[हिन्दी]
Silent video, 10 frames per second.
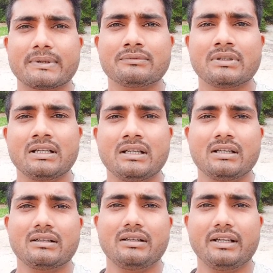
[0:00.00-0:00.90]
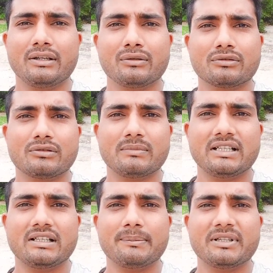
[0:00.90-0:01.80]
पाऊँ देखिए दोस्तों मैं
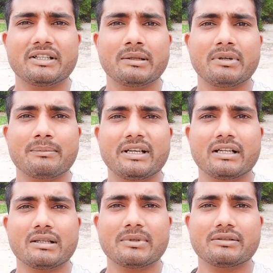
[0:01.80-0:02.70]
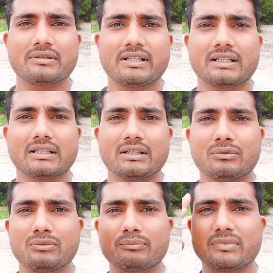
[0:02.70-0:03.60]
यहाँ पर दिन भर मेहनत मजदूरी करता हूँ